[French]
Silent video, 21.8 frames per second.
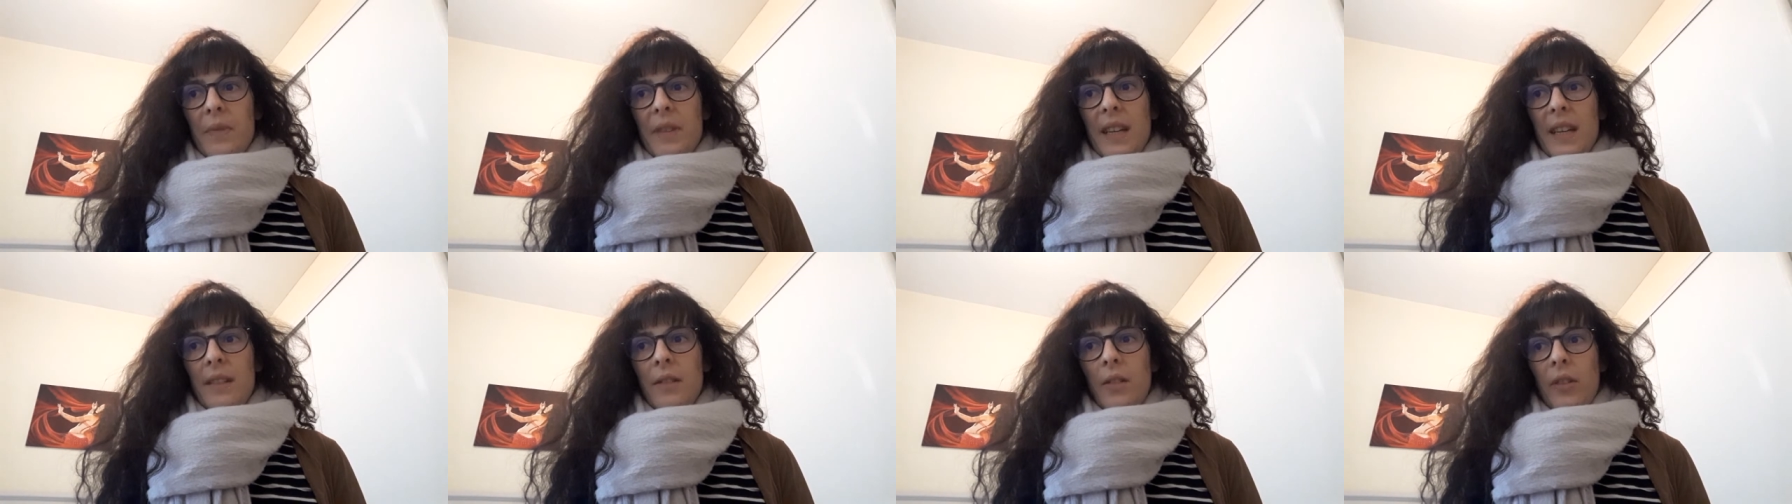
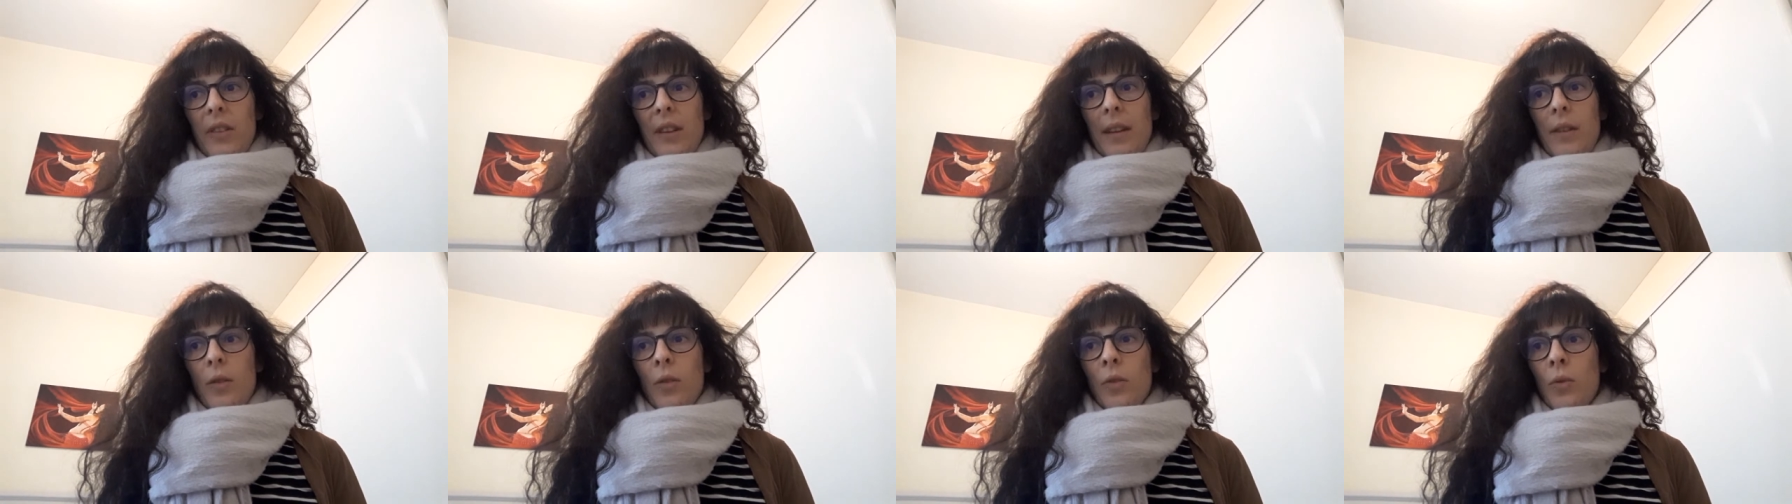d'être
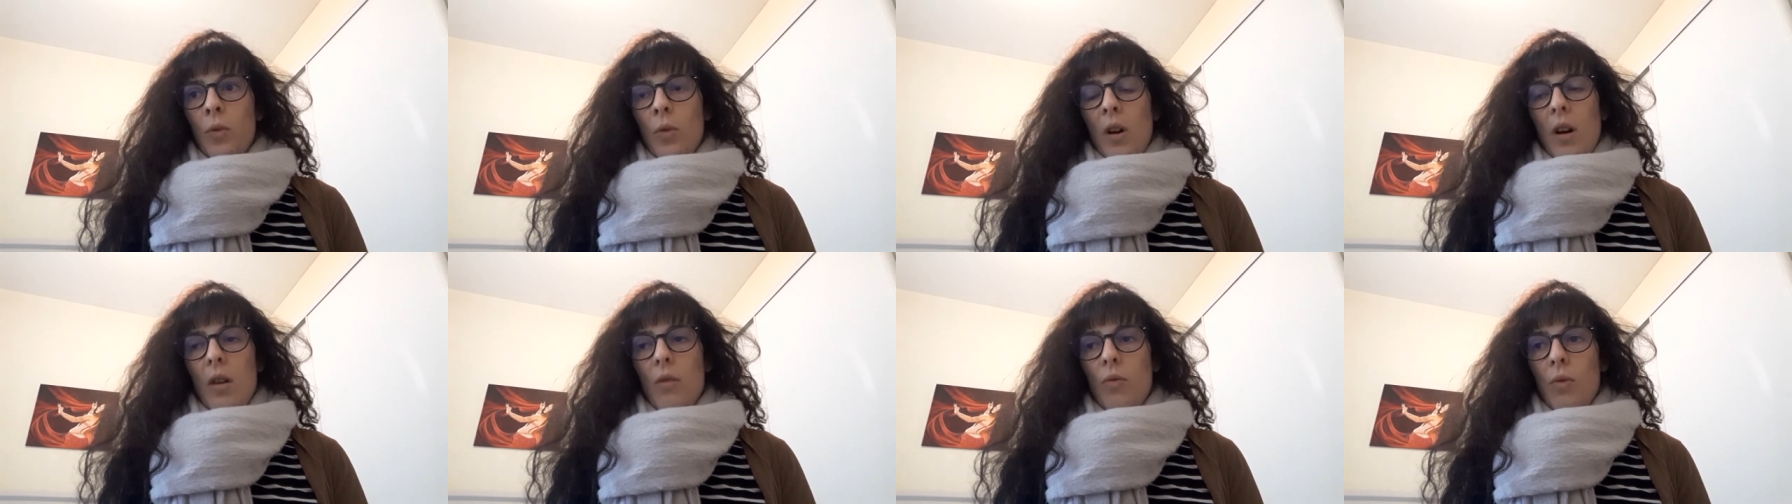dans un
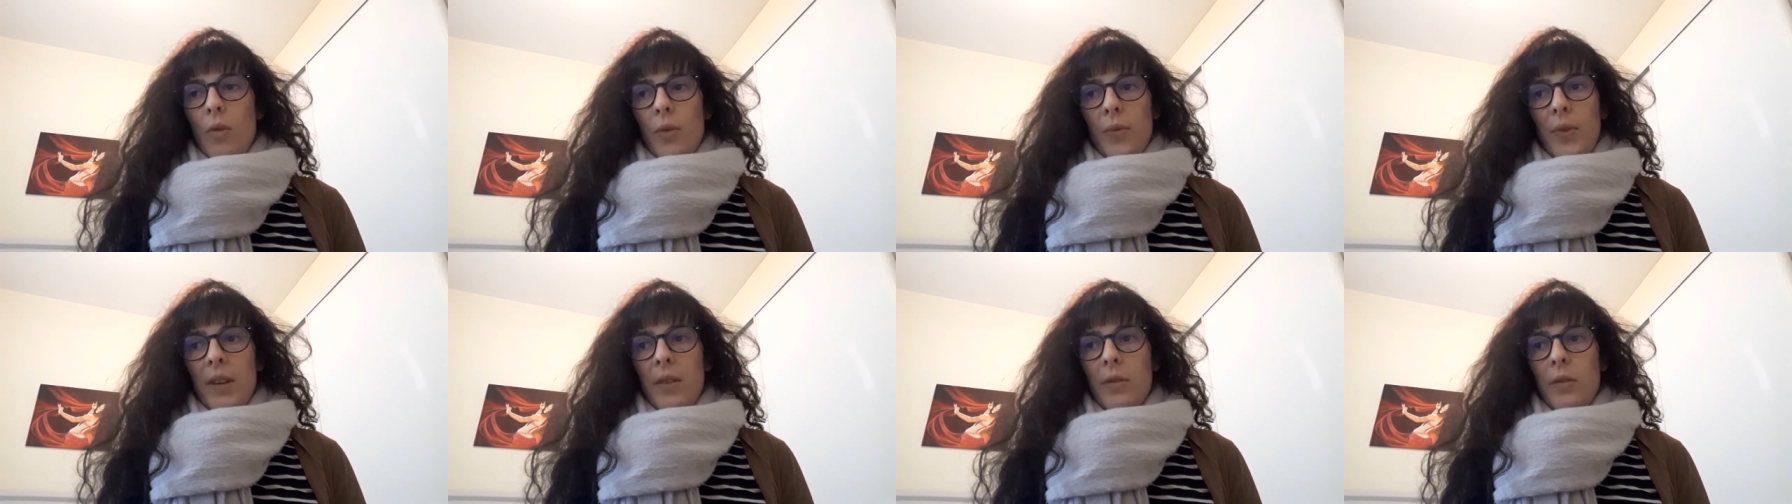endroit où
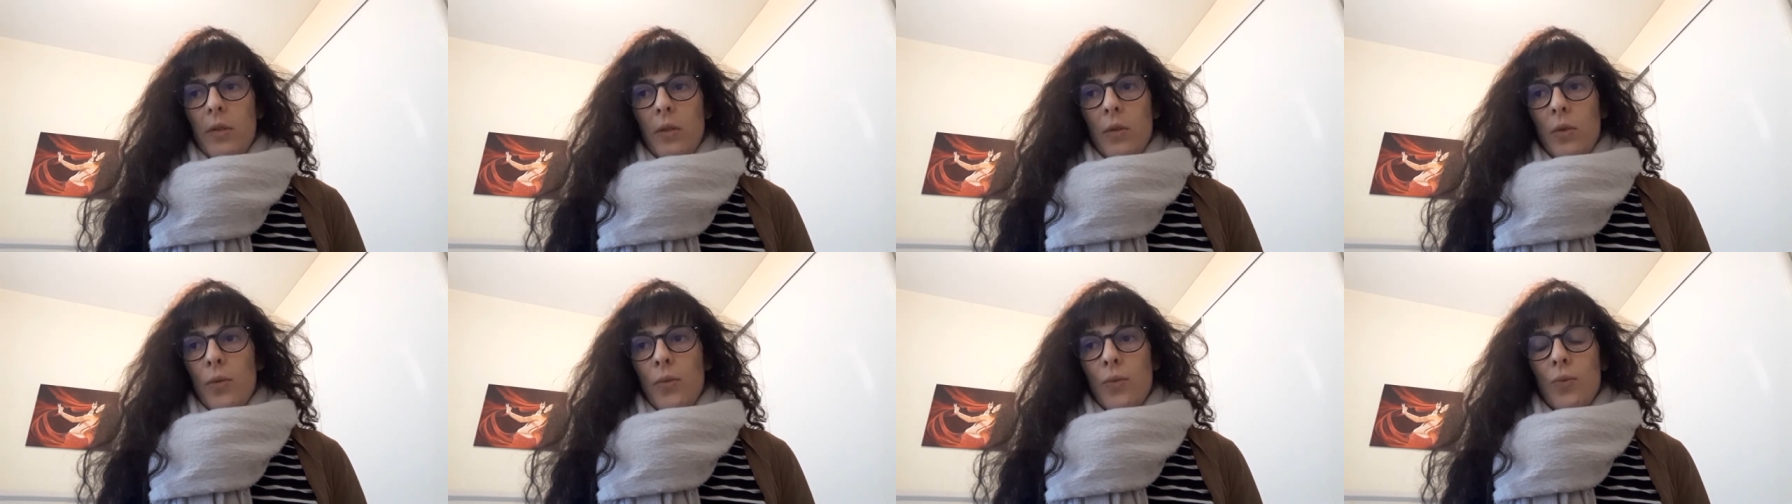en fait
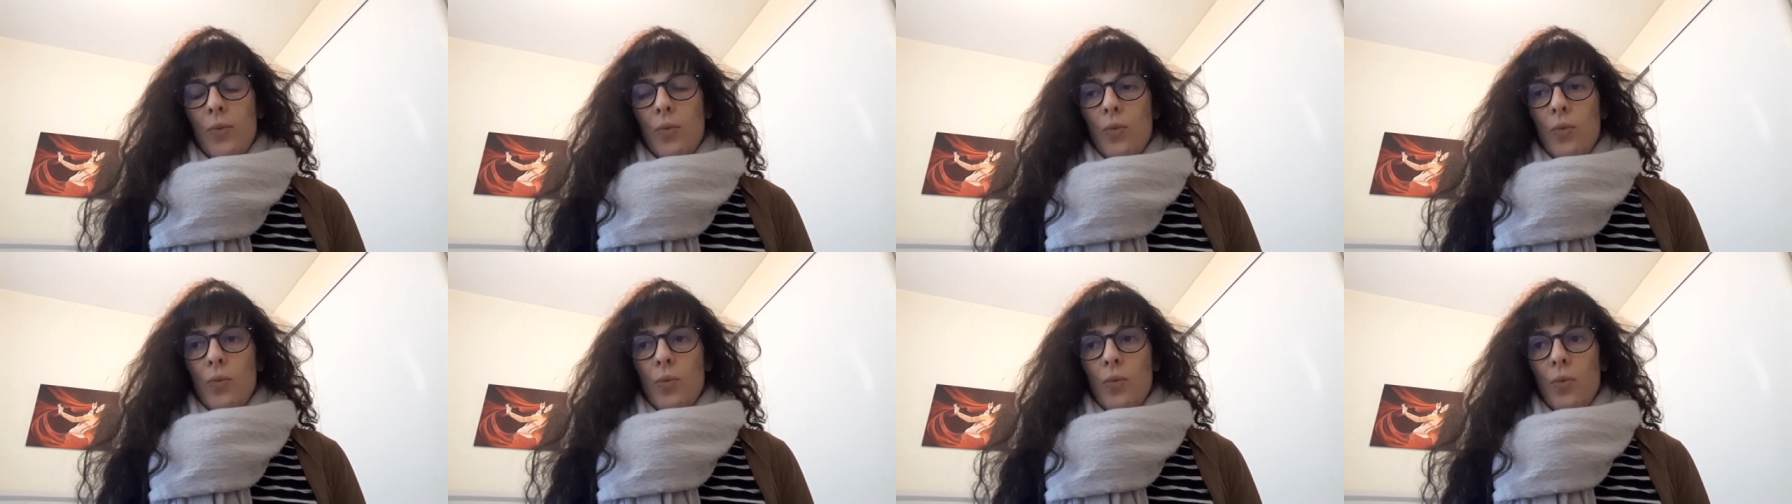
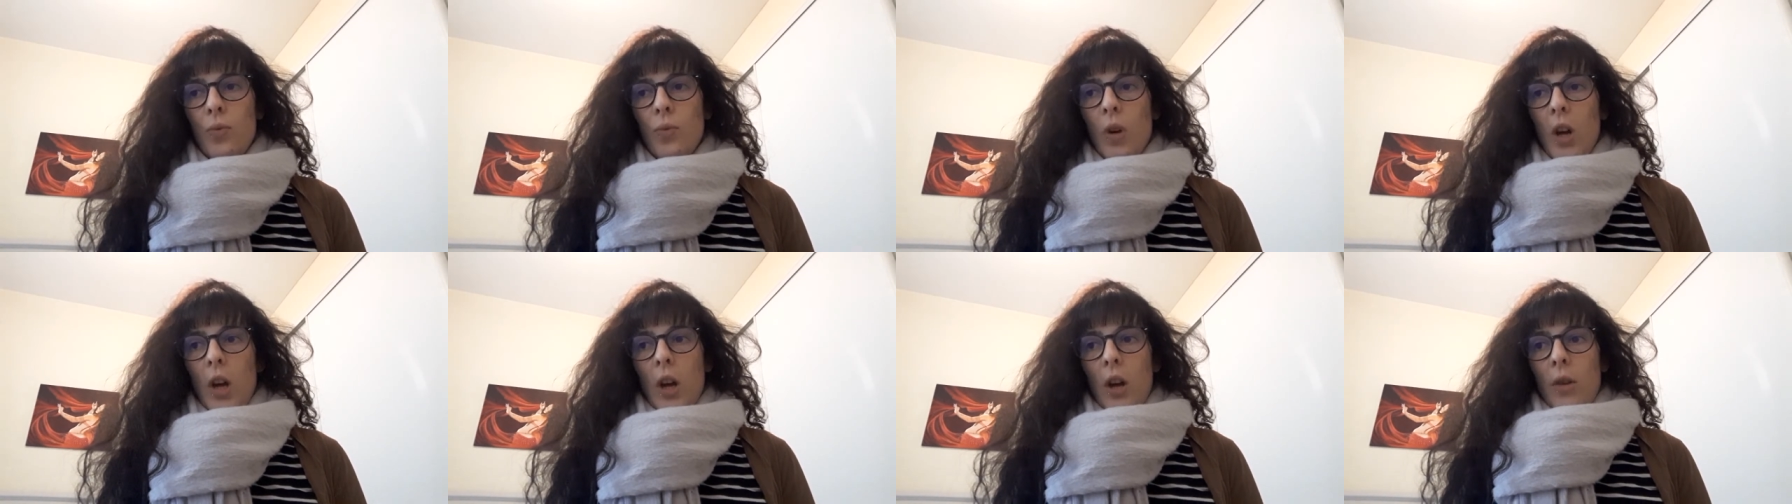vous
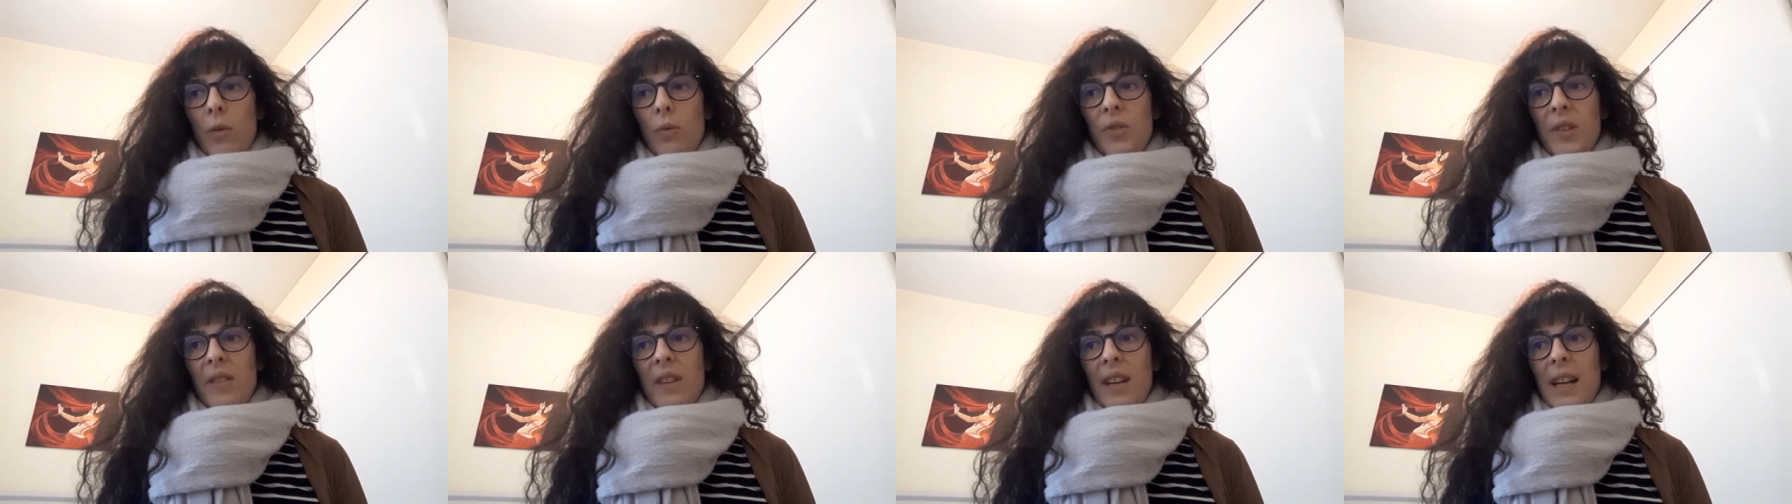
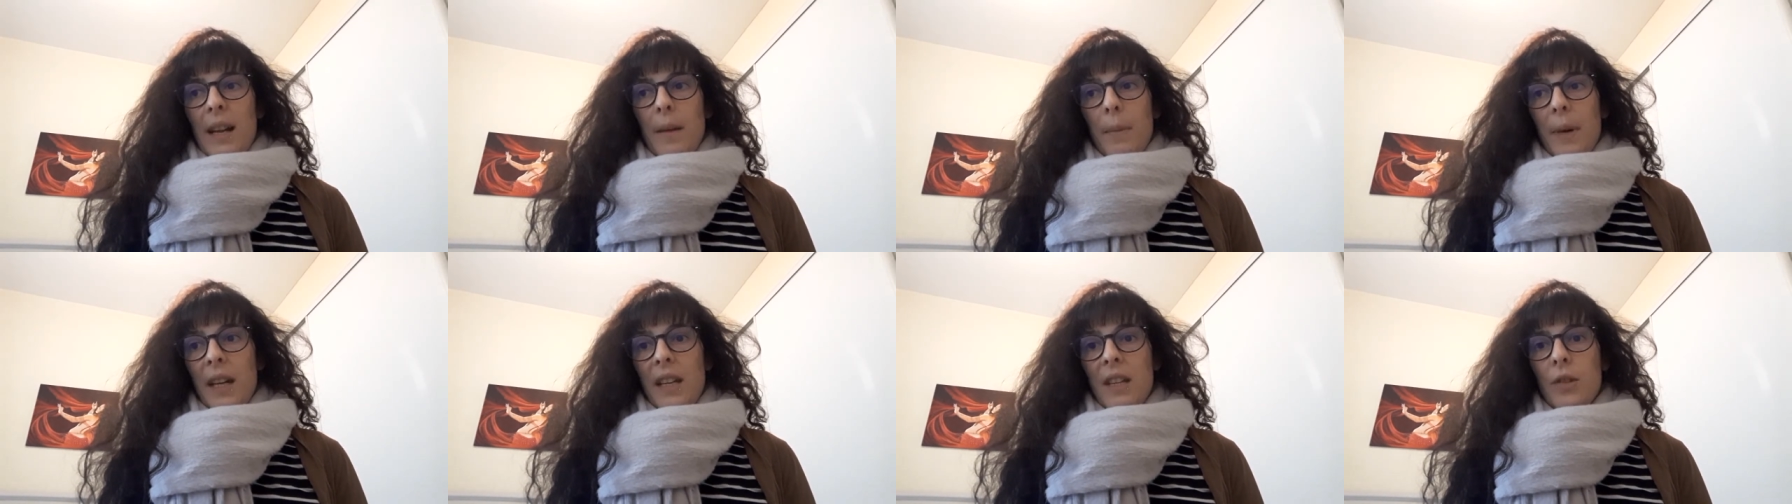vous avez
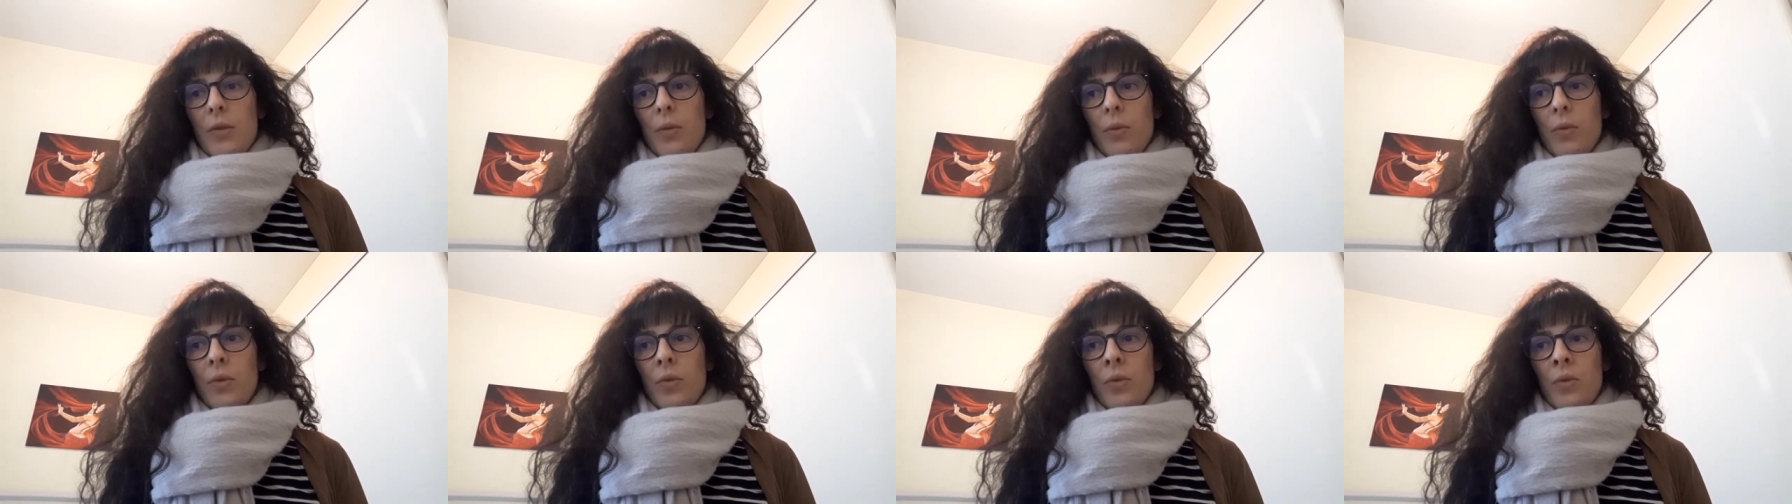
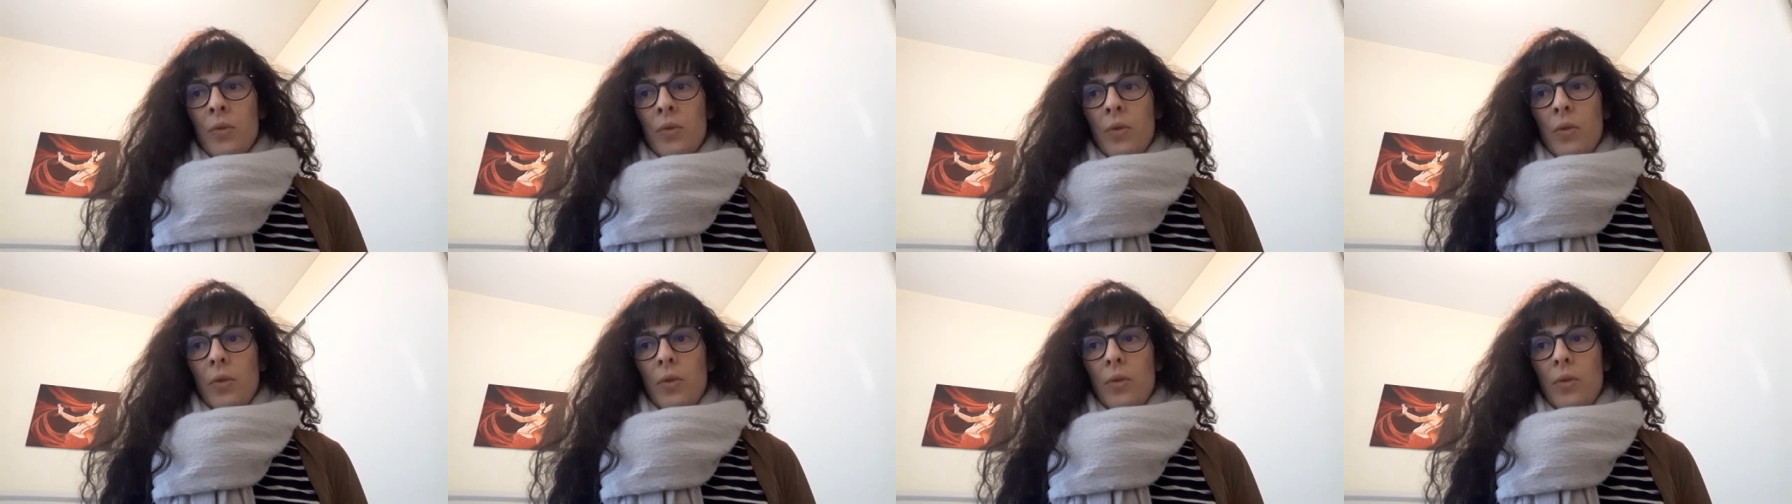l'impression de,